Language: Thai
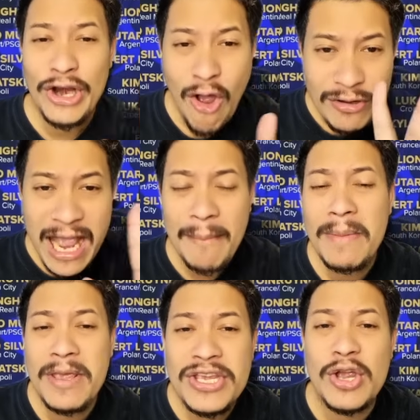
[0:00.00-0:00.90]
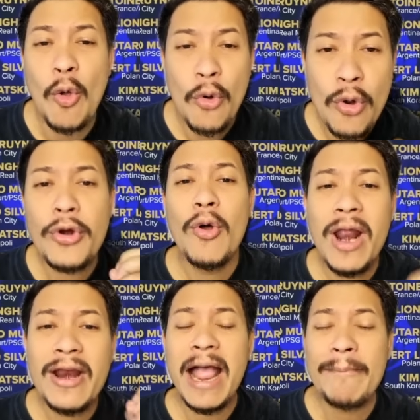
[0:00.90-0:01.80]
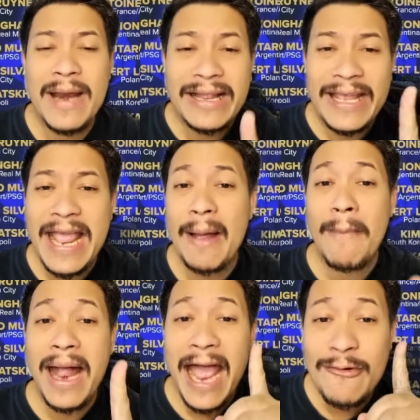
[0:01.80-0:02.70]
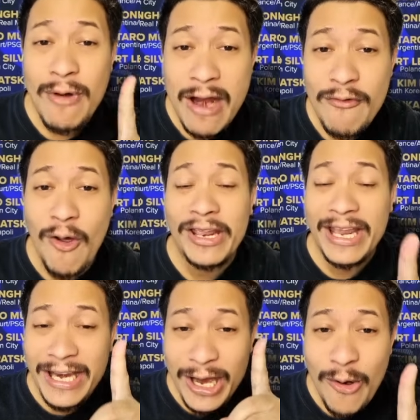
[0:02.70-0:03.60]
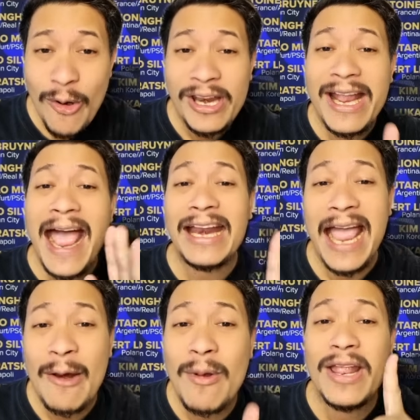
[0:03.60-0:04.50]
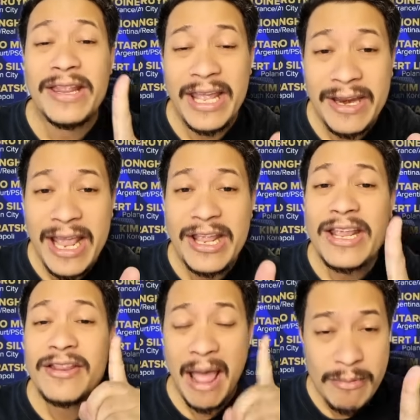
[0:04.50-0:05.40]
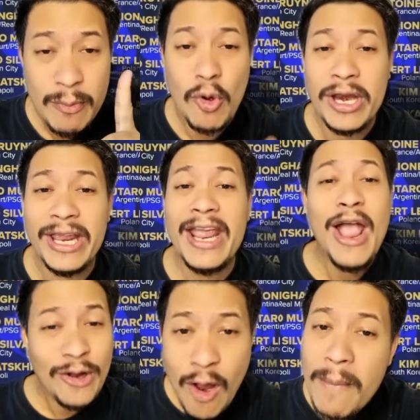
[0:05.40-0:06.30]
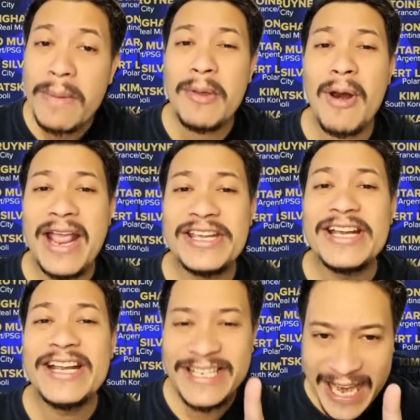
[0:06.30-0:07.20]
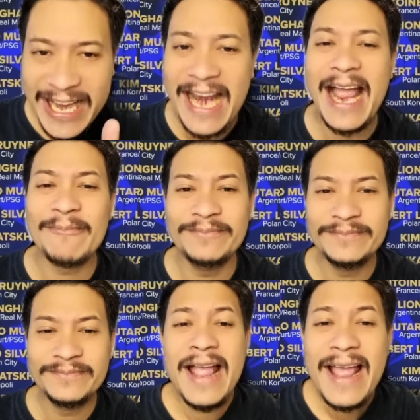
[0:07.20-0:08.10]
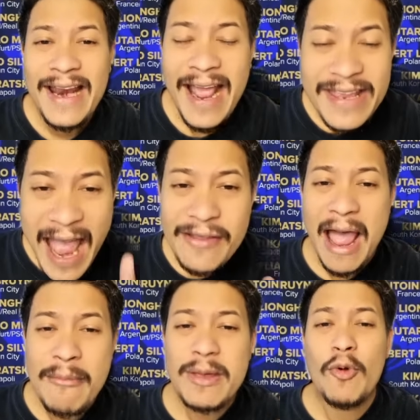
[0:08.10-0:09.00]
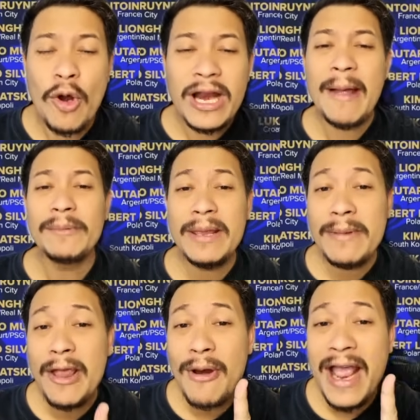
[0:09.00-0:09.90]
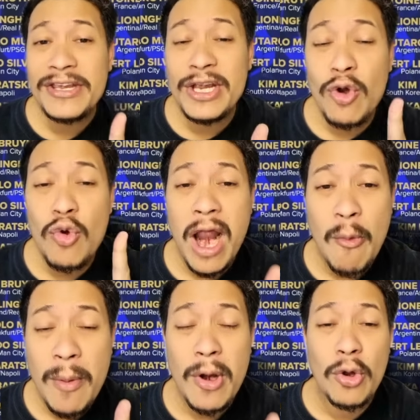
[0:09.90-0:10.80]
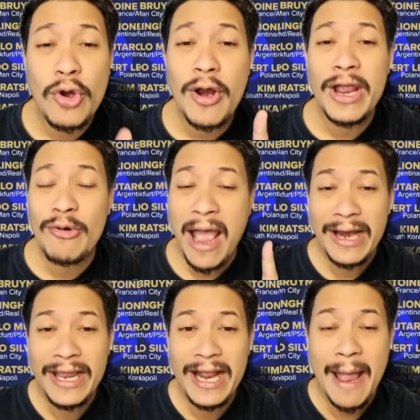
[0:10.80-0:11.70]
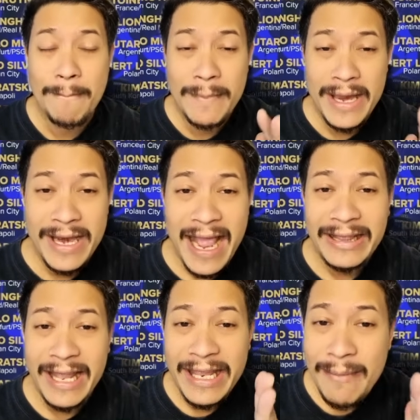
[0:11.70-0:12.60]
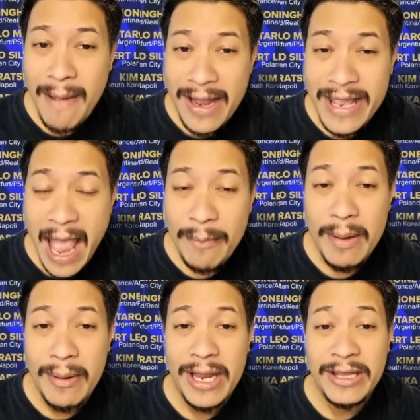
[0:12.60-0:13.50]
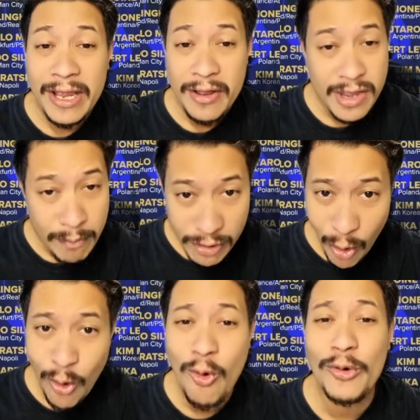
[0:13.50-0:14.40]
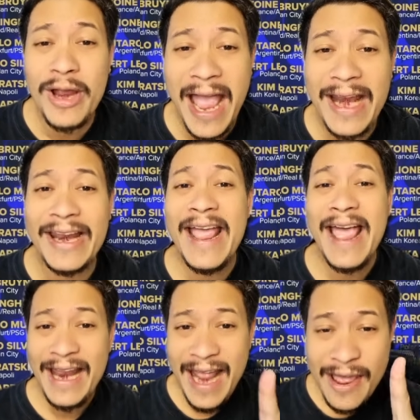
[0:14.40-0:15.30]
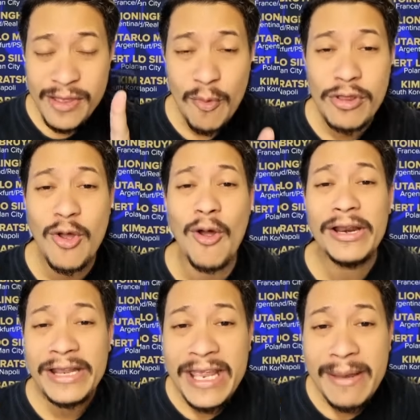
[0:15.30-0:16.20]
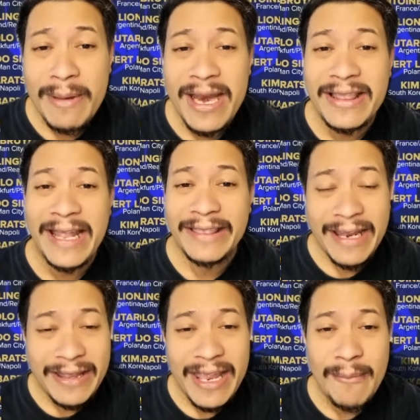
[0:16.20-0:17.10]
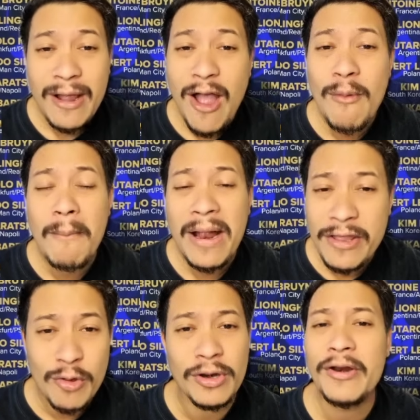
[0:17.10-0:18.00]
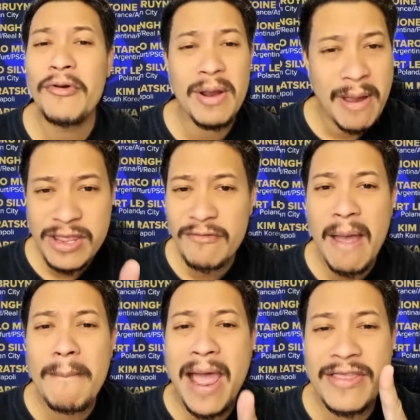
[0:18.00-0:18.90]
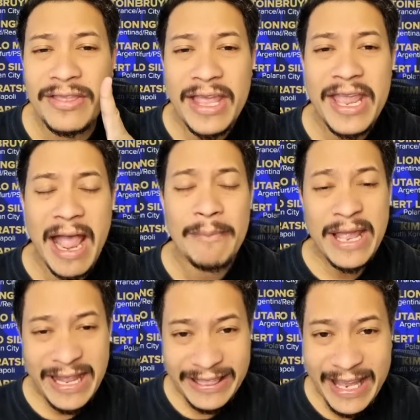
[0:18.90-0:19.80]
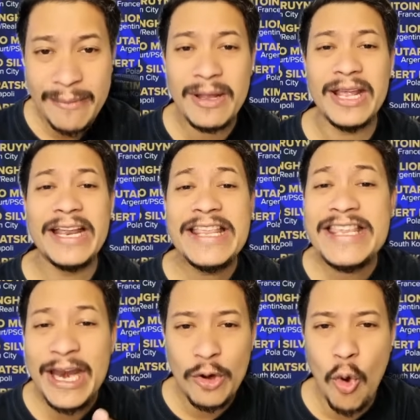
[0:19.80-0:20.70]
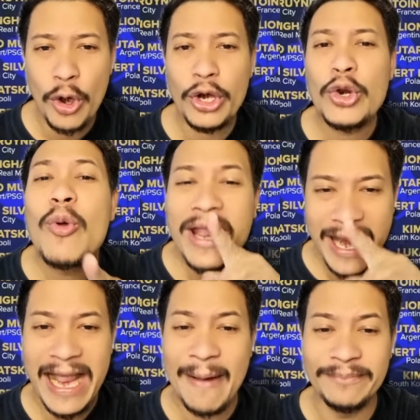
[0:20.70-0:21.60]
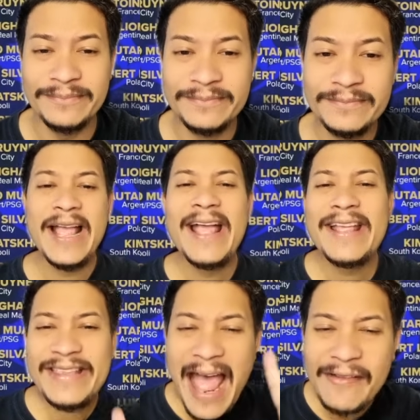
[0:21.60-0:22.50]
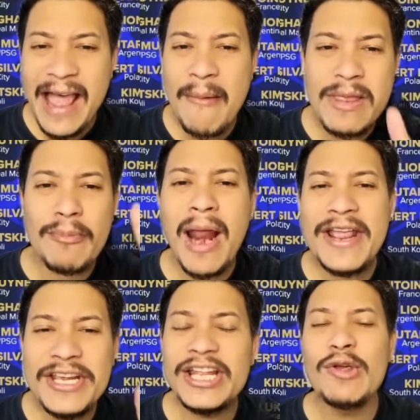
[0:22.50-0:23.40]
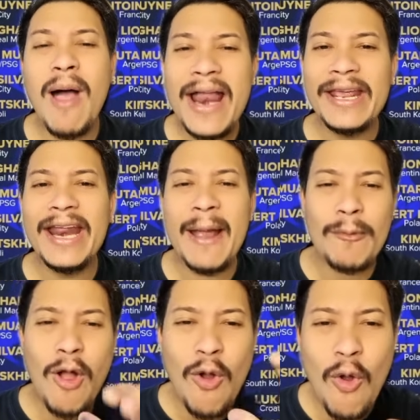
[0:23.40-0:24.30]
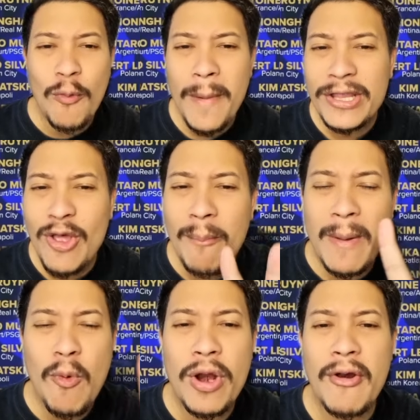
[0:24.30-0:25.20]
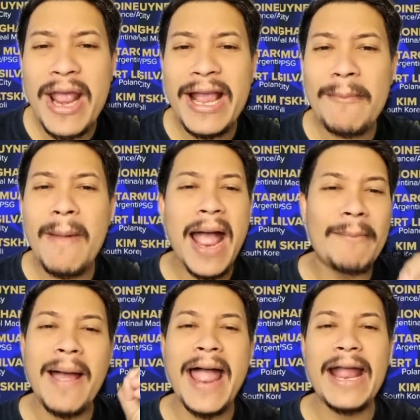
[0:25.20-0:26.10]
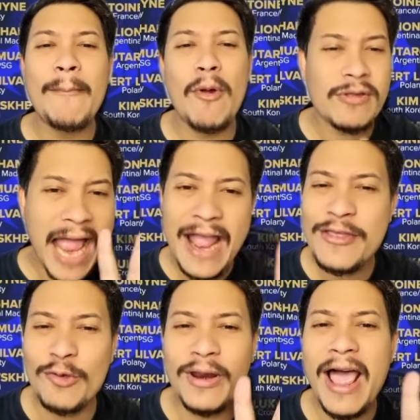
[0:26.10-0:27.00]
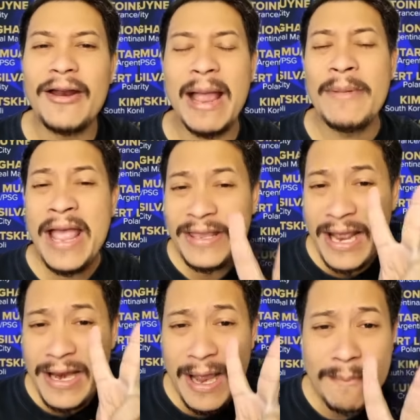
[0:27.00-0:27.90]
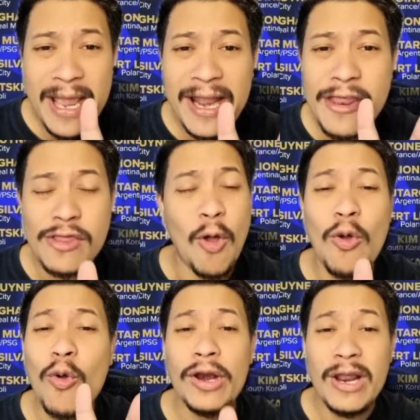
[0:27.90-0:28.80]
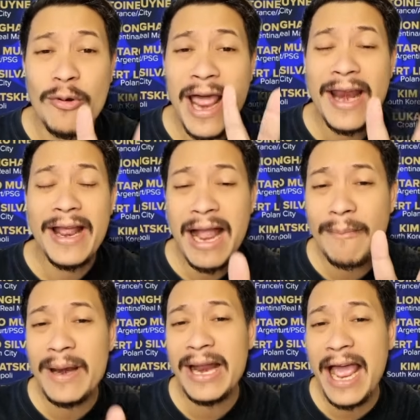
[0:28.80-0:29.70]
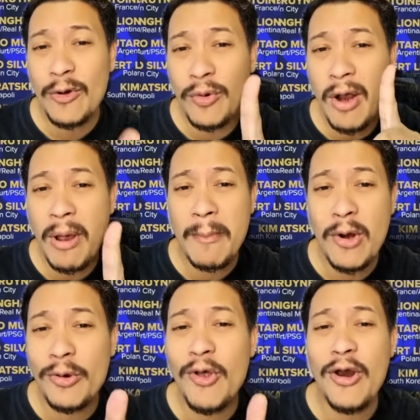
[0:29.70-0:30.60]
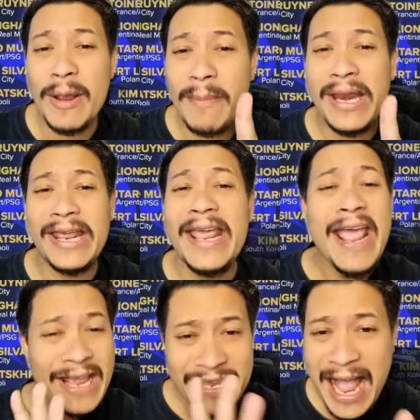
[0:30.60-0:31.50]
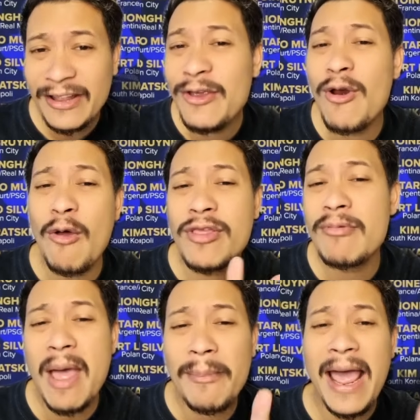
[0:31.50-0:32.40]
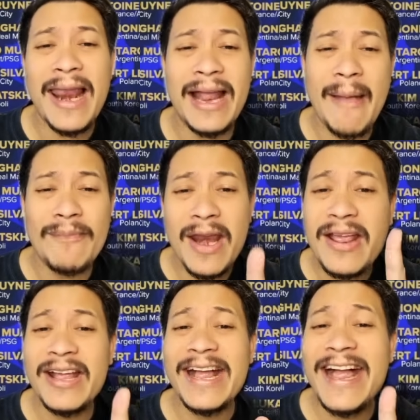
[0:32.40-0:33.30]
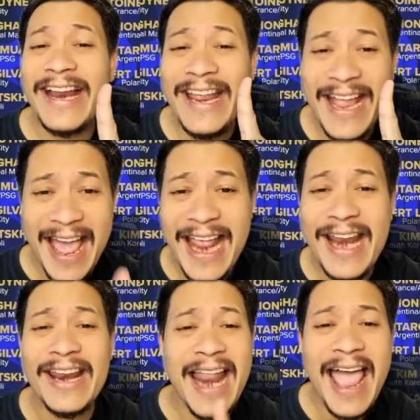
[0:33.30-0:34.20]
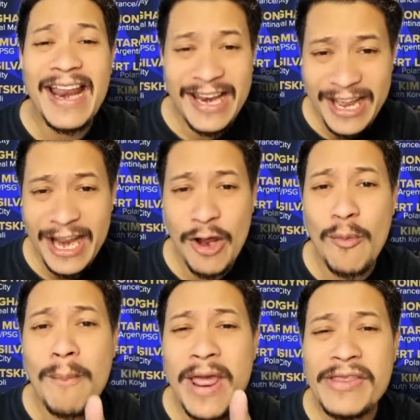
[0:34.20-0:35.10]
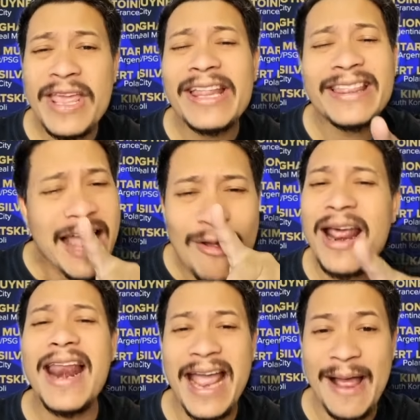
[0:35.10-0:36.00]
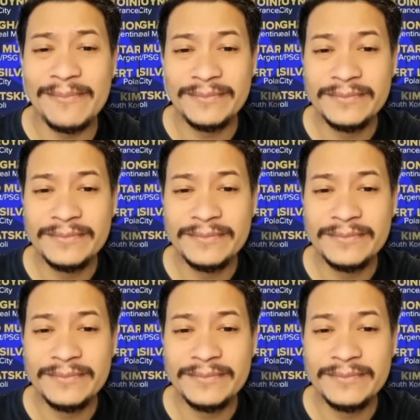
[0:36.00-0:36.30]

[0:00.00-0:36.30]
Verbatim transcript: นอกจากไม่มีชื่อของโรนโดแล้วนะครับนักเตะอย่างมาคัตแรดฟอร์ดอีกหนึ่งคนที่คาดการว่าน่าจะติดใน 30 คนนี้ ก็ไม่มีรายชื่อเช่นกันครับ และจาก 30 คนครับที่มีรายชื่อลุ้นรางวัลบอลลงดอในครั้งนี้นะครับ มีนักเตะที่มาจากพรีเมียร์ลีกถึง 12 คนด้วยกันและสโมสรที่มีนักเตะติดทีมเข้ามามากที่สุดเรือใบสีฟ้าแมนซิตี้ครับติดมาถึง 7 คนด้วยกันครับ จาก 30 รายชื่อที่ว่านี้นะครับก็งไม่ต้องไปพูดอะไรกันมากมายครับเพราะท้ายที่สุดแล้วนะครับจะเหลือเพียงแค่ 2 คนเท่านั้นนะครับในการลุ้นรางวัลบอลลงดอในปีนี้ อย่างที่เราทราบกันแหละครับนั่นก็คือเออร์ลิงฮาแลนด์และเลียเนลเมซี่เท่านั้นแหละครับ